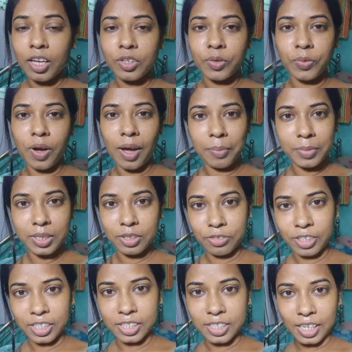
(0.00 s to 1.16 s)
তো আমি
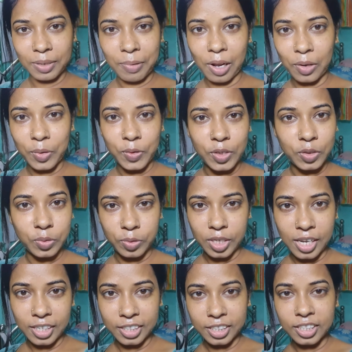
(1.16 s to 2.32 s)
ফেসটাকে ভালো করে ধুয়ে
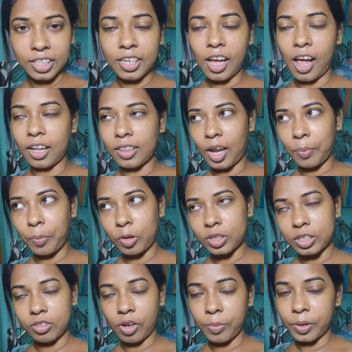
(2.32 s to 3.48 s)
আসি আর তারপর
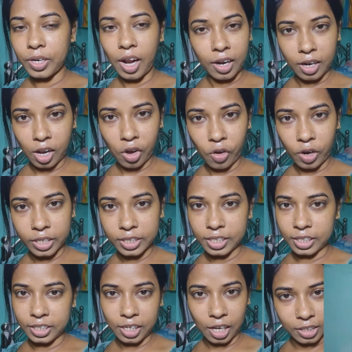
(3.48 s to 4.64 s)
যেতে হবে রান্নাঘরে
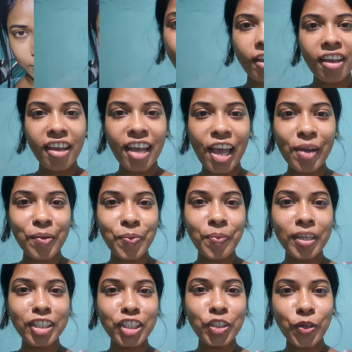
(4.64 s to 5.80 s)
দেখি আজকে কি এখন
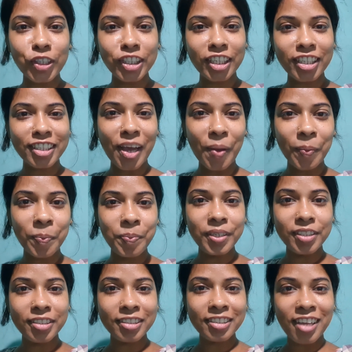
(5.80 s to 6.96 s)
বাজে দশটা
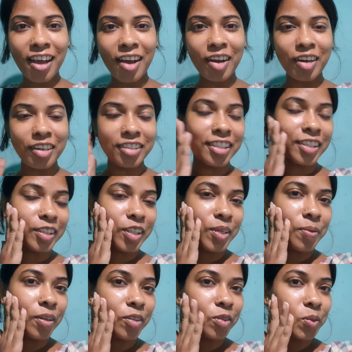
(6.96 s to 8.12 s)
ছাব্বিশ আর দেখতেই
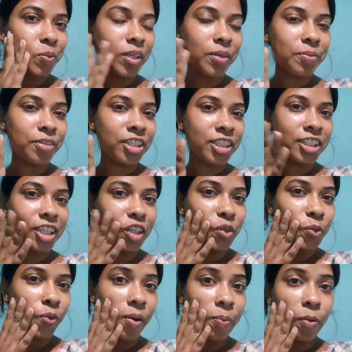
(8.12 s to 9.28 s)
পাচ্ছ মানে ফেসটা
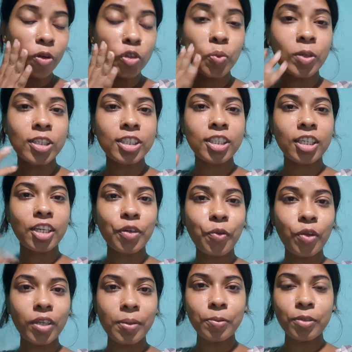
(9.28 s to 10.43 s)
ধোয়ার পর তোমাদের সাথে আর
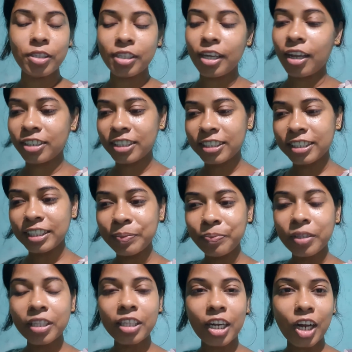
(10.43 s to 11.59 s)
কথা বলতে আসিনি
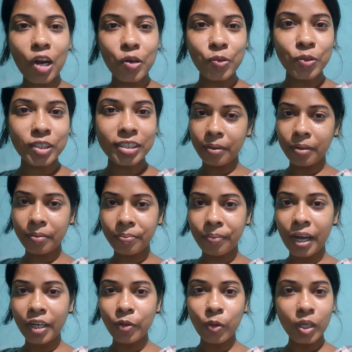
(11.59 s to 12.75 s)
তার কারণ হচ্ছে
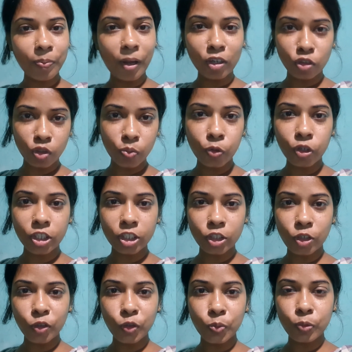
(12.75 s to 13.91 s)
বাইরে অনেক বাসন পড়েছিল
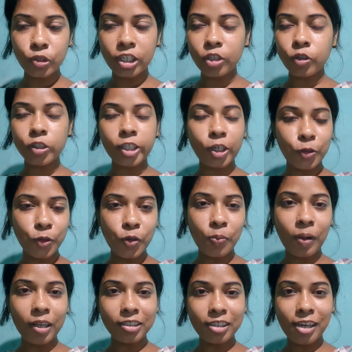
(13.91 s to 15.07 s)
দুপুরে তো সেইগুলো
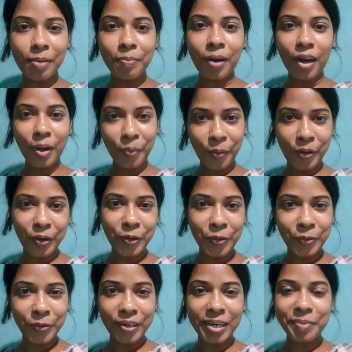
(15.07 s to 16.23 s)
মাজলাম রান্না বান্না
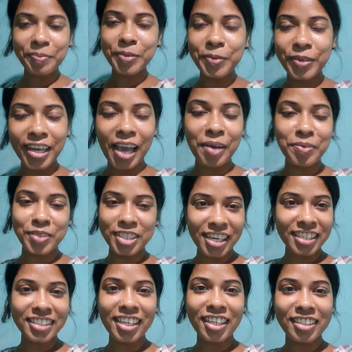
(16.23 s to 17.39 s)
করলাম করে এখন
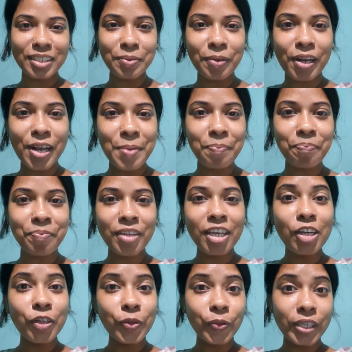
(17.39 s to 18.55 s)
জাস্ট আসতে পারলাম
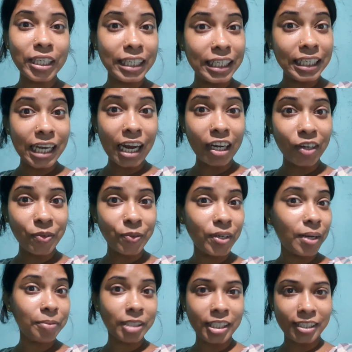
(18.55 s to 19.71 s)
তো কি কি রান্না
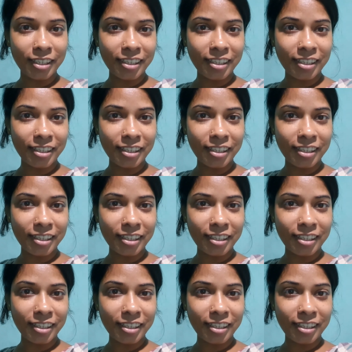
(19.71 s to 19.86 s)
করলাম সেটা